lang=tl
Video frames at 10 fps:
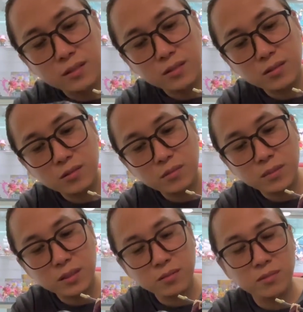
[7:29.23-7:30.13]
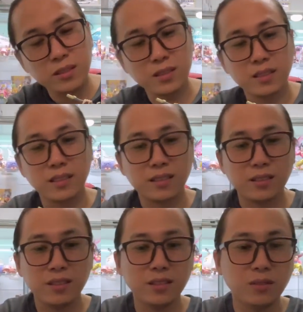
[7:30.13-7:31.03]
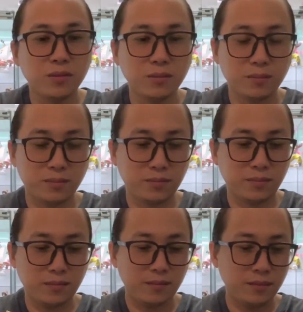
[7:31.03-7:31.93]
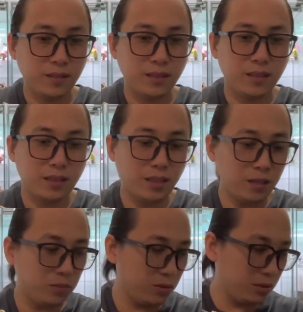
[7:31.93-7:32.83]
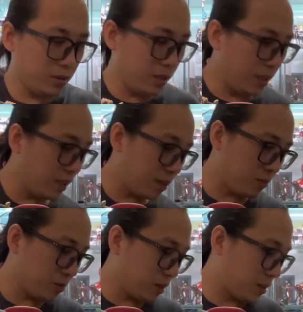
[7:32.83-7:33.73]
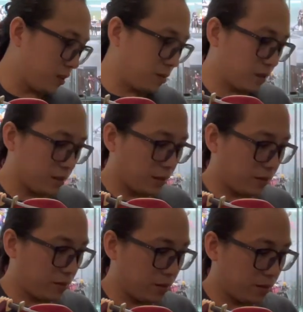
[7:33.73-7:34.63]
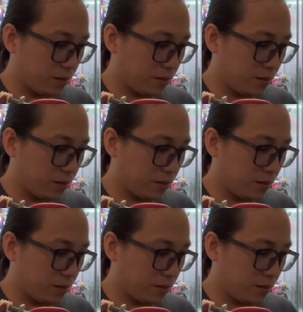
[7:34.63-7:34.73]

So, pasok muna siya dyan. Yun. Oh. Tapos, iharap ko siya sa inyo guys after.